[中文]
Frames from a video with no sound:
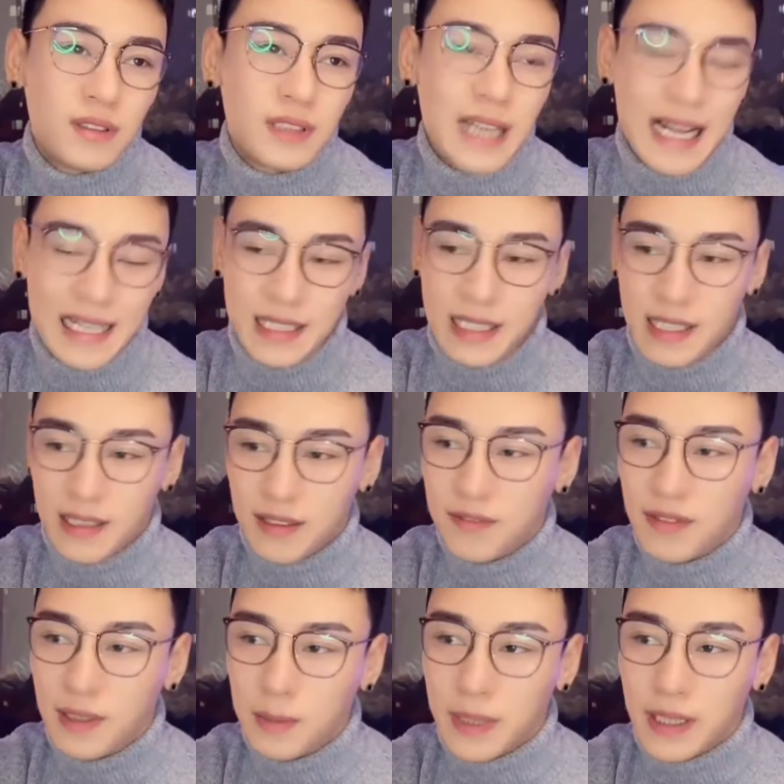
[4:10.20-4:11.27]
感情
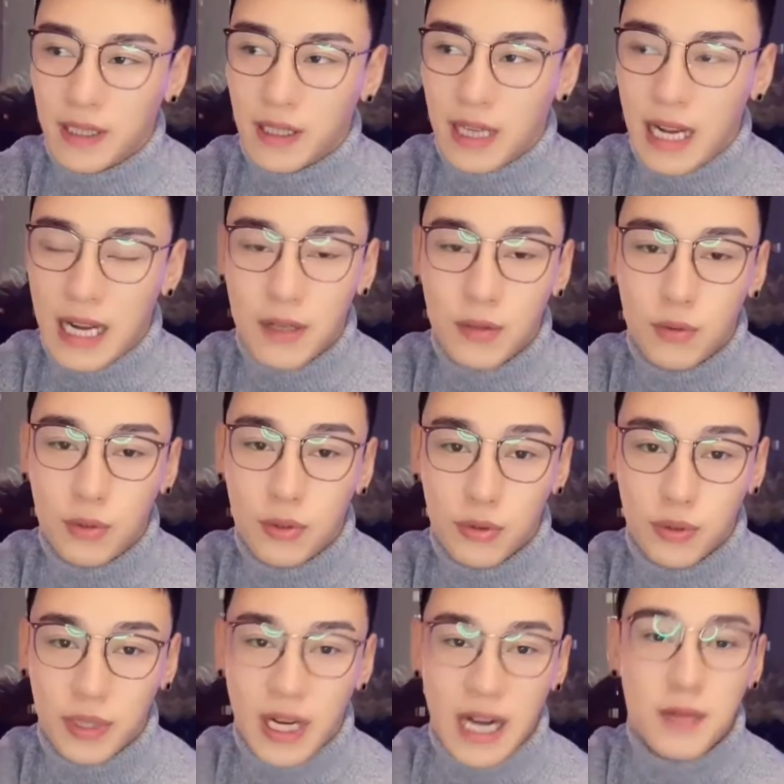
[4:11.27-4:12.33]
方面还我属
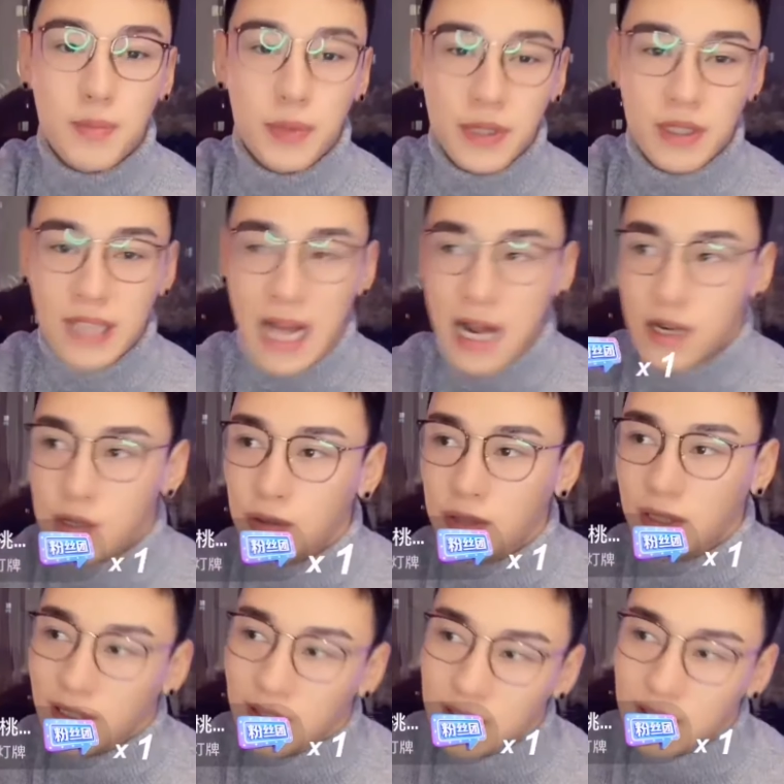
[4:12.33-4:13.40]
于还是比较拿手的，
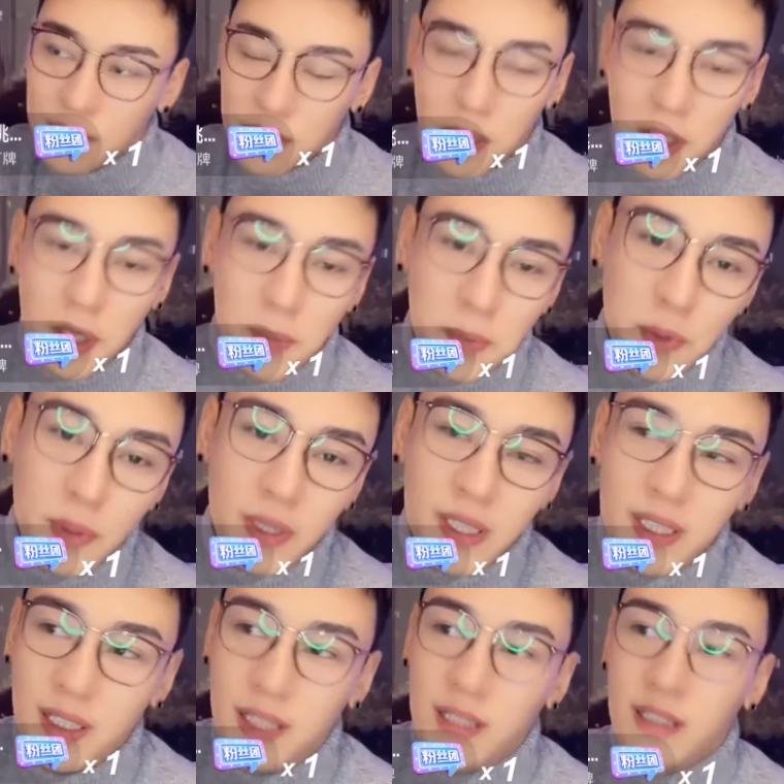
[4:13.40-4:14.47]
至少要比我
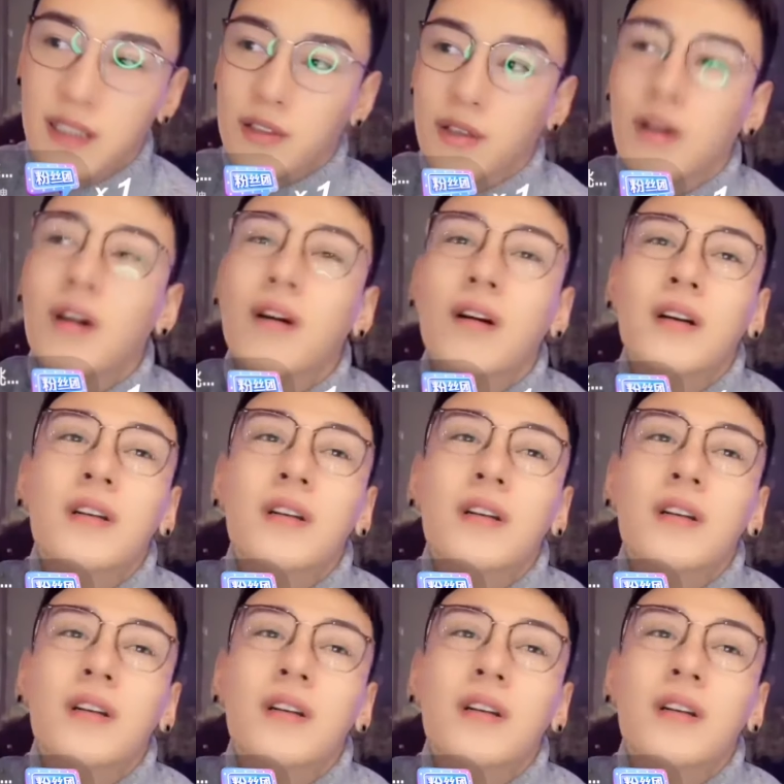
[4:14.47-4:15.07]
哥那种